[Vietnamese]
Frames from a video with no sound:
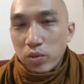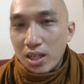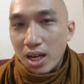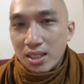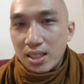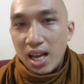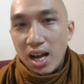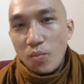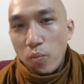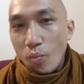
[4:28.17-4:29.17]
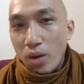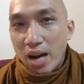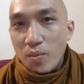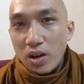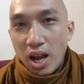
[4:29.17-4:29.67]
một lần hay là ăn
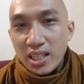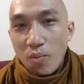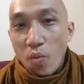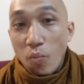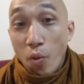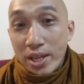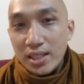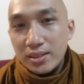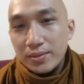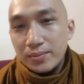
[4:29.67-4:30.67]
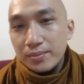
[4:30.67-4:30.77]
ăn một ăn trong một buổi